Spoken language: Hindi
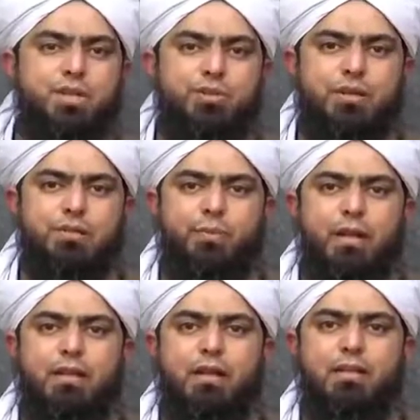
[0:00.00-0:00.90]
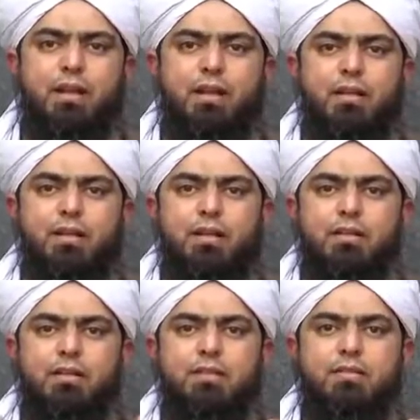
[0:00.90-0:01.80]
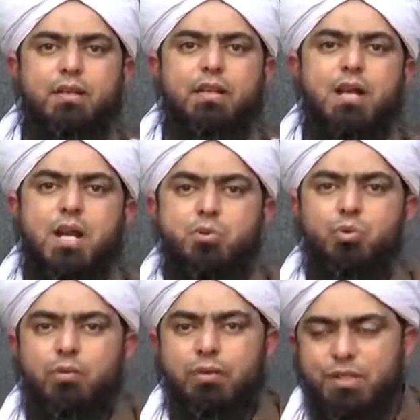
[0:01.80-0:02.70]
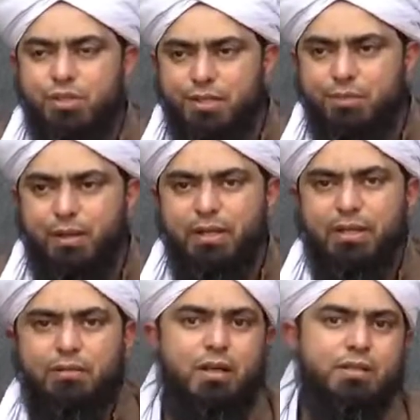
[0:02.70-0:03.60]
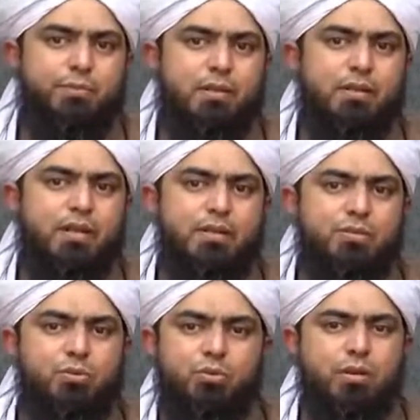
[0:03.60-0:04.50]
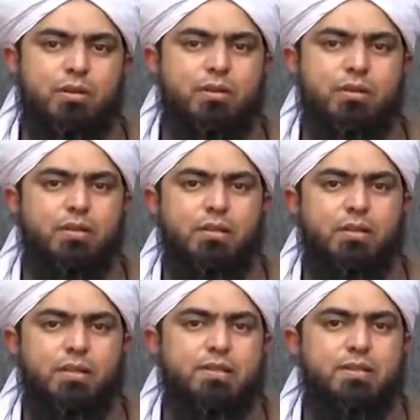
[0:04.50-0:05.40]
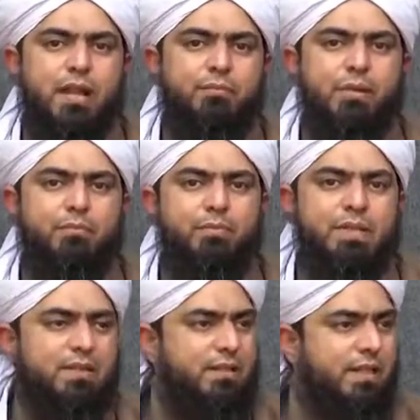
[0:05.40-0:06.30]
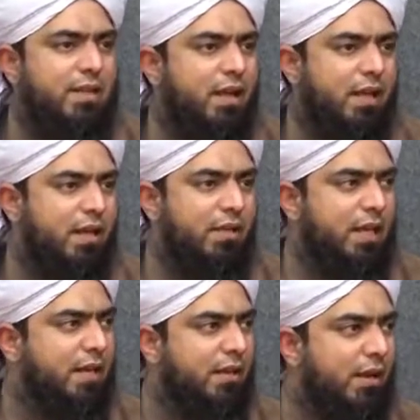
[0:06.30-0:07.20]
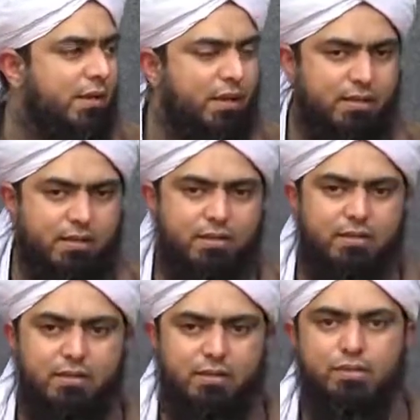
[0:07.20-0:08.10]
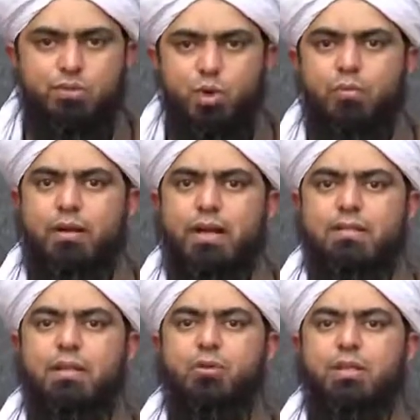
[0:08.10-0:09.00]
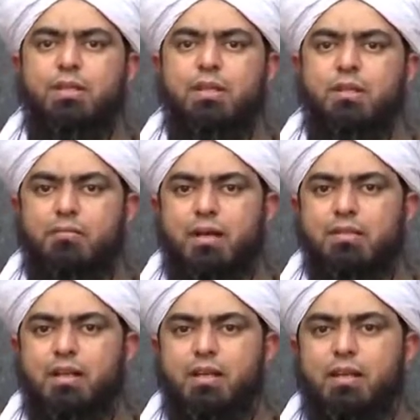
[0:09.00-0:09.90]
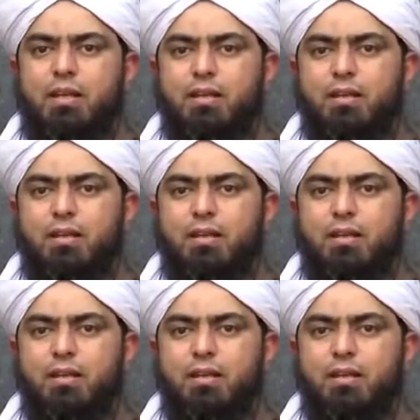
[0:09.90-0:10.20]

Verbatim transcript: टी शर्ट्स पहनना या इस तरह की कार्टूनों वाली शर्ट्स पहन के नमाज़ पढ़ना इसको कोई इस्लाम में पसंदीदा नहीं कहा गया सोबर ड्रेसिंग होनी चाहिए नमाज के लिए